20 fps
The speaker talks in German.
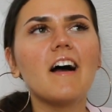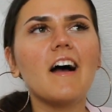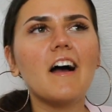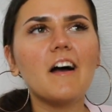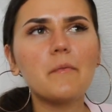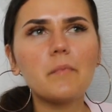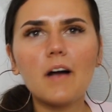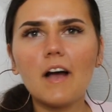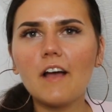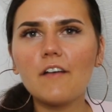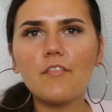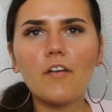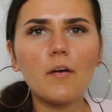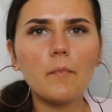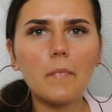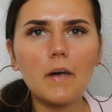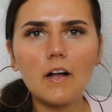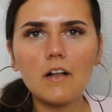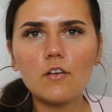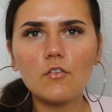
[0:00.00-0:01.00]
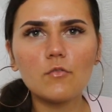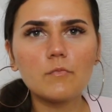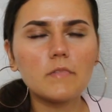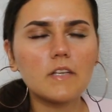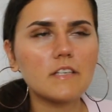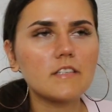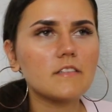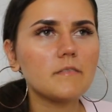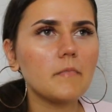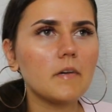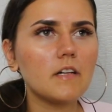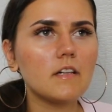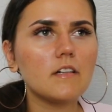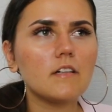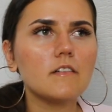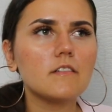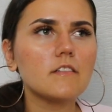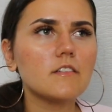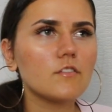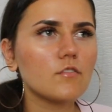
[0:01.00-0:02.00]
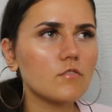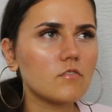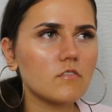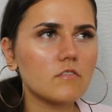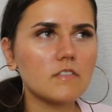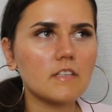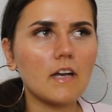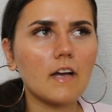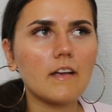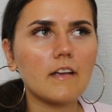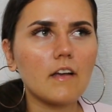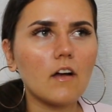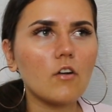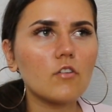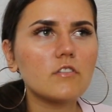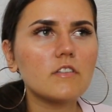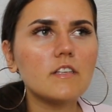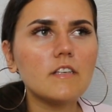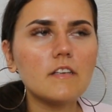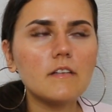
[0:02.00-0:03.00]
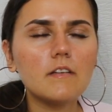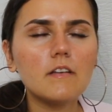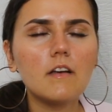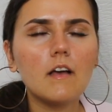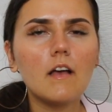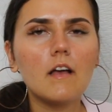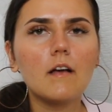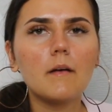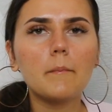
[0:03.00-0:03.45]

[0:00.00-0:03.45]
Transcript: Aber einfach mal, um das mal so zu zeigen, auch die